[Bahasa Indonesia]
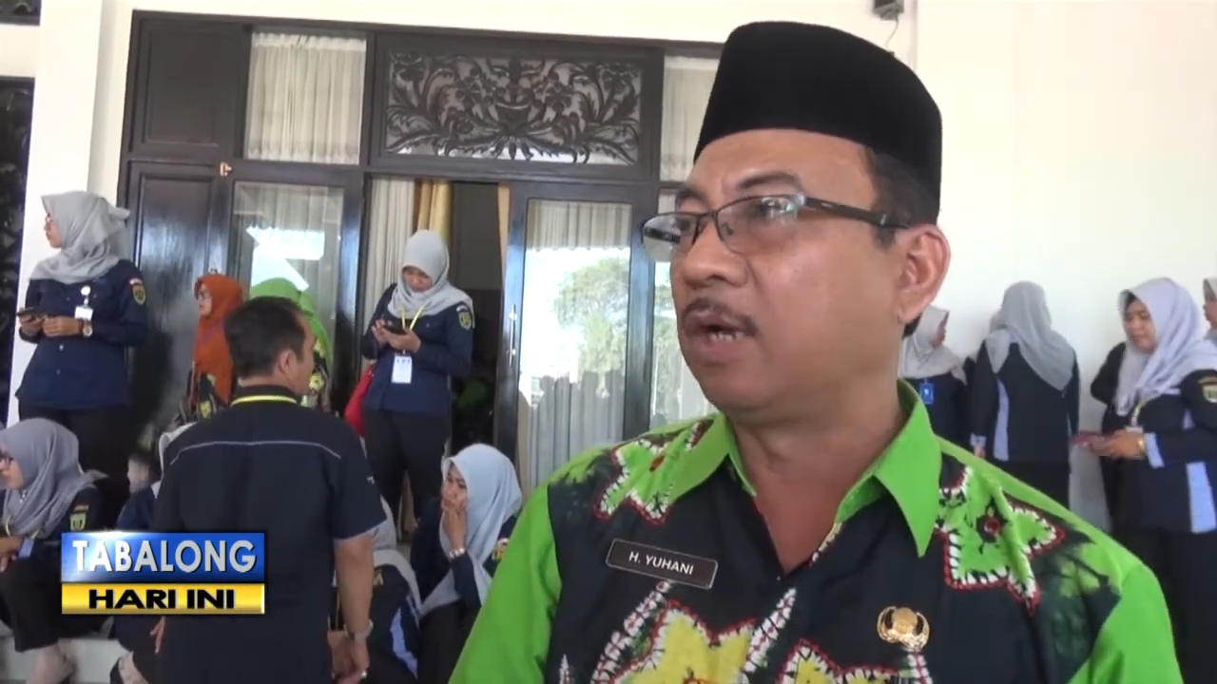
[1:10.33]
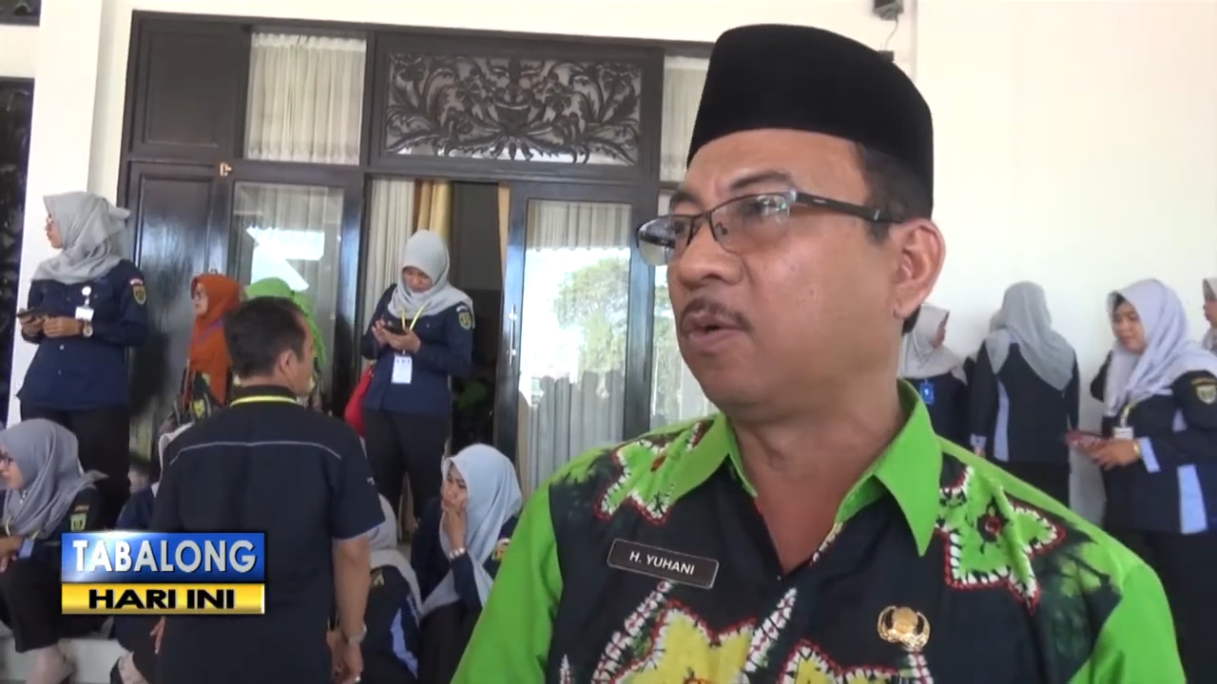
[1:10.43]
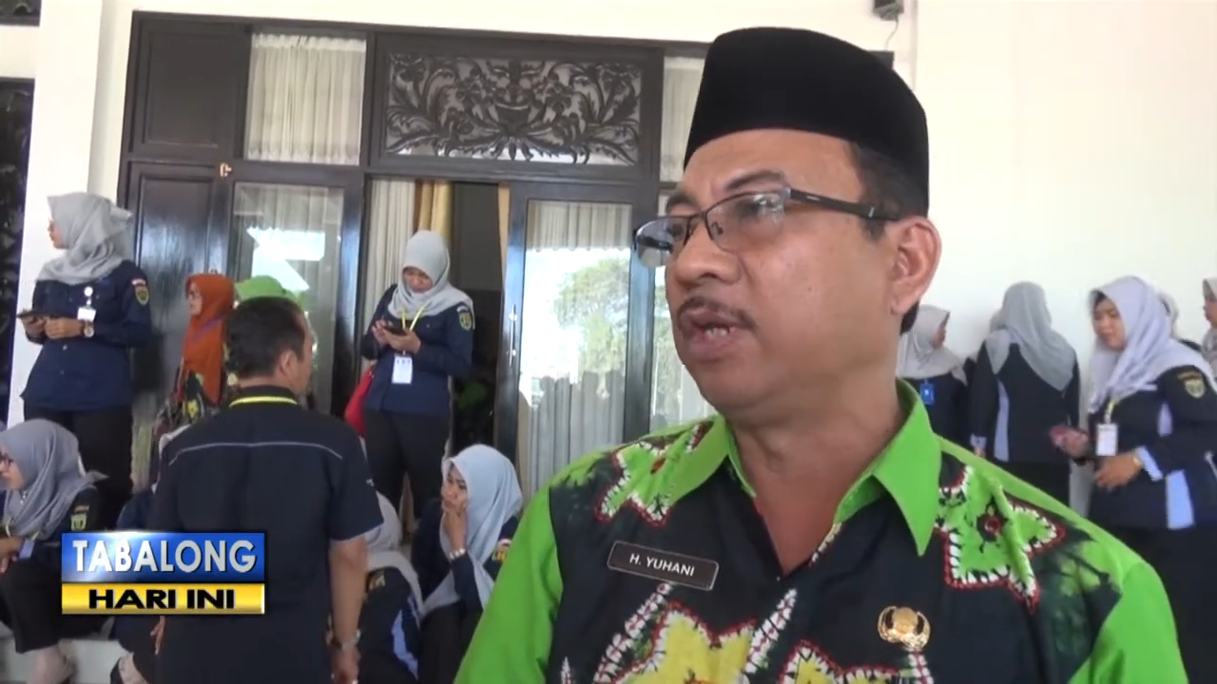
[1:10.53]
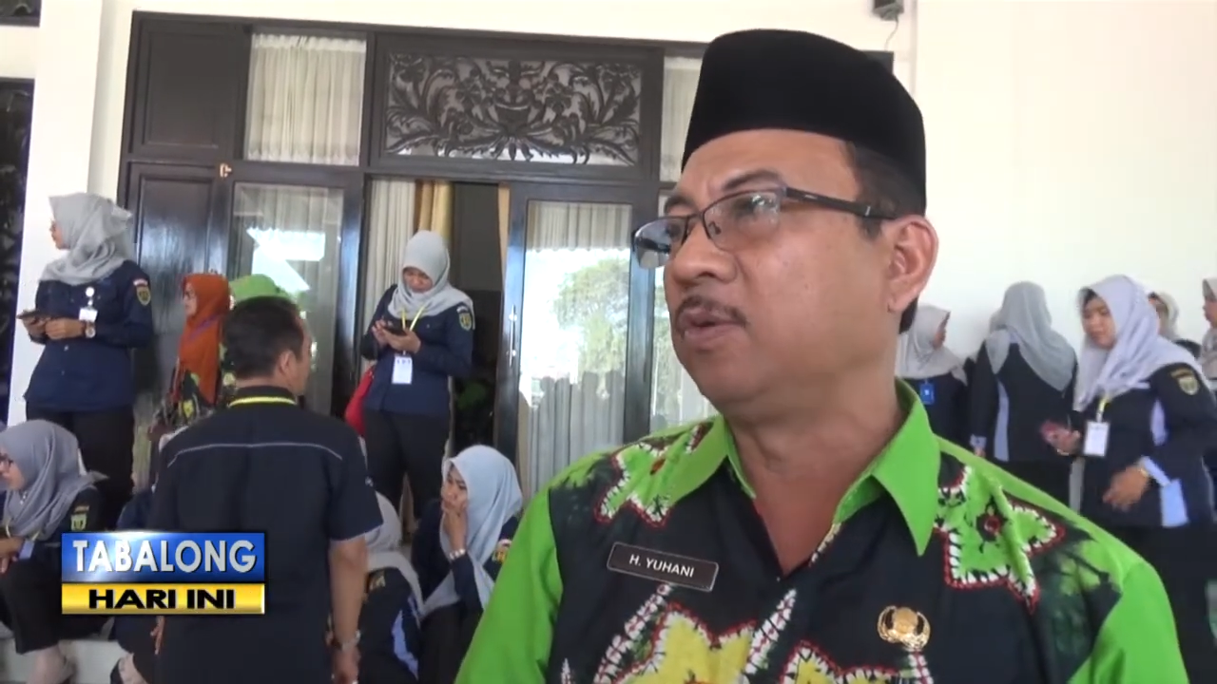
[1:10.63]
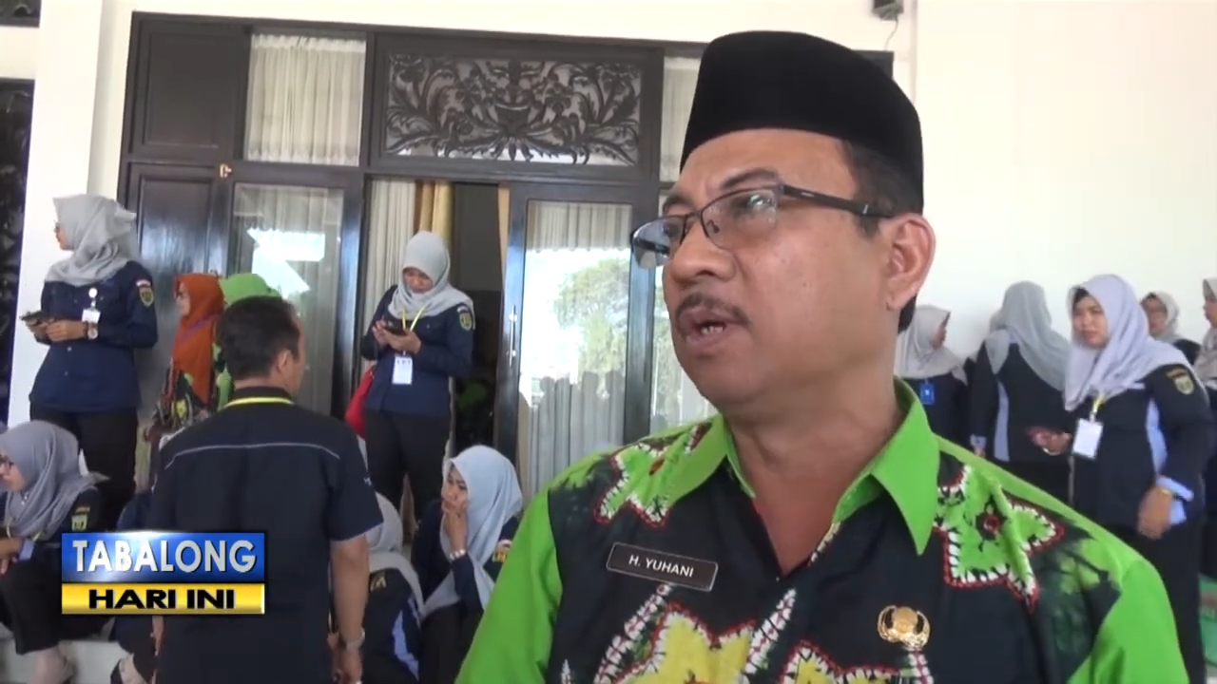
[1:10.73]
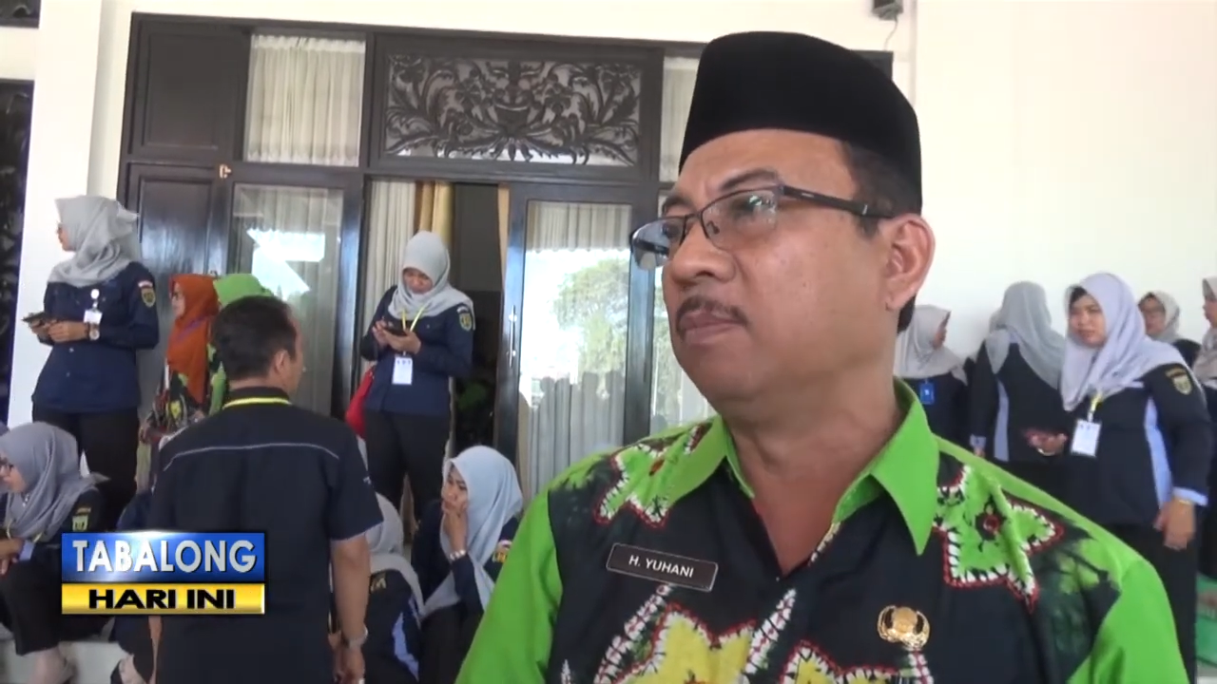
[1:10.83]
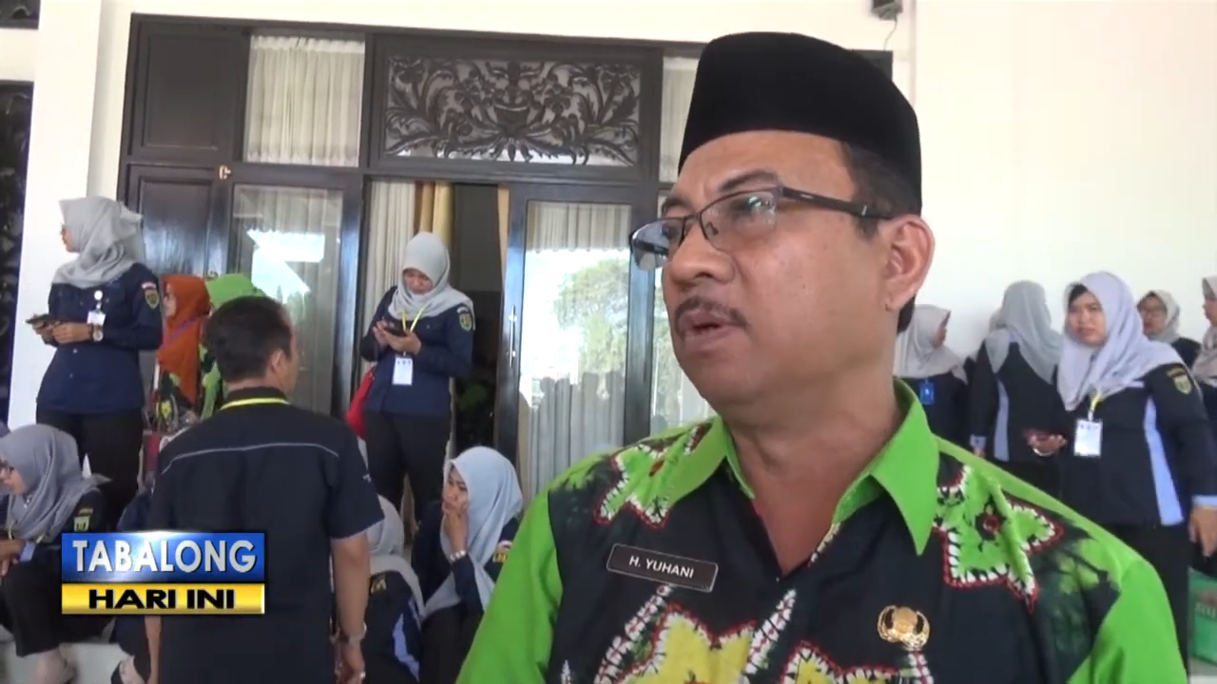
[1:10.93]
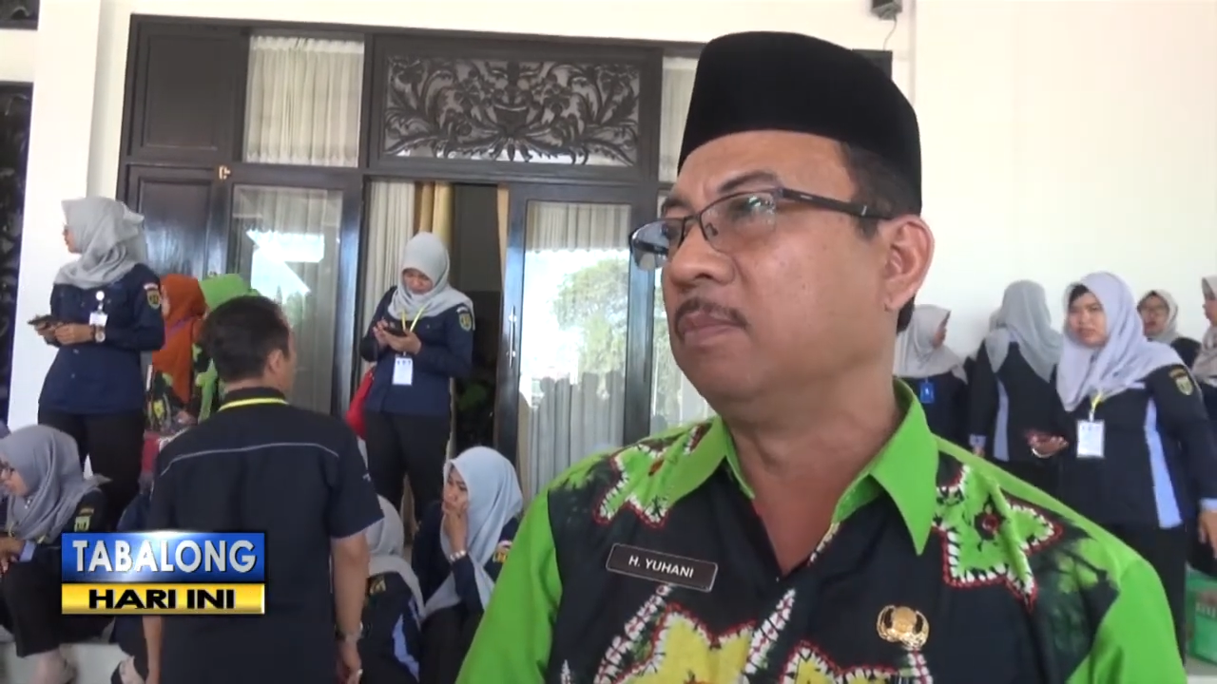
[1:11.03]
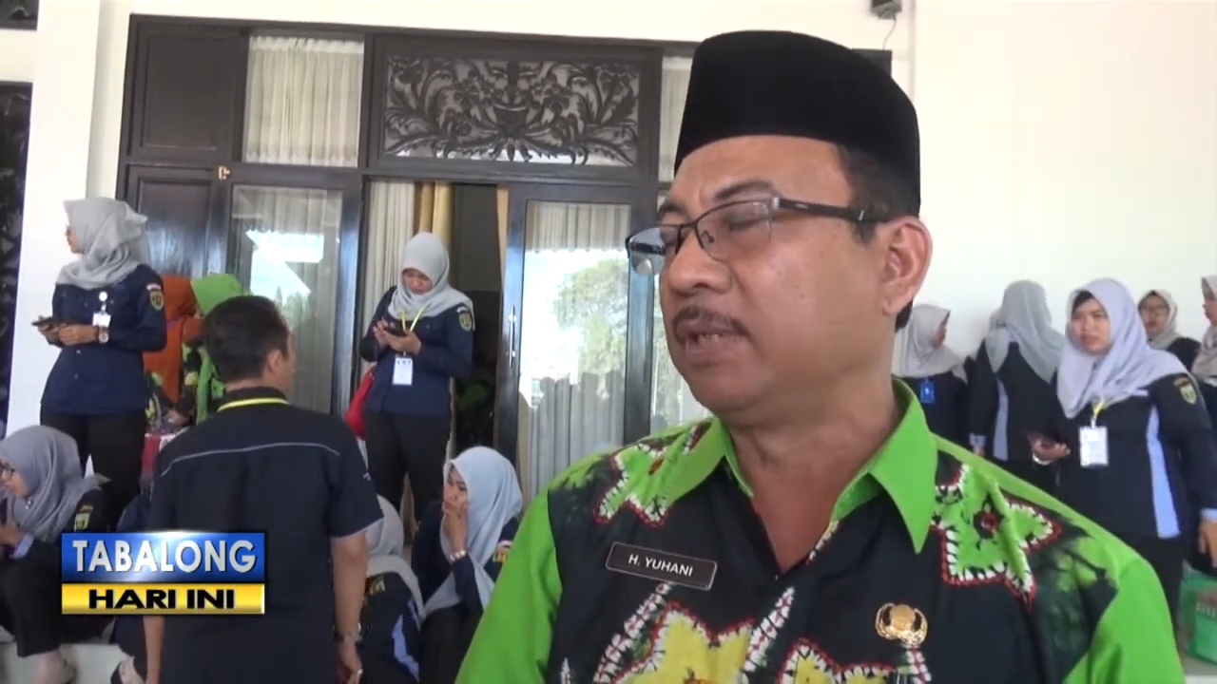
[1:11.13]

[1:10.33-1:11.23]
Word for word: Harwai juga belum,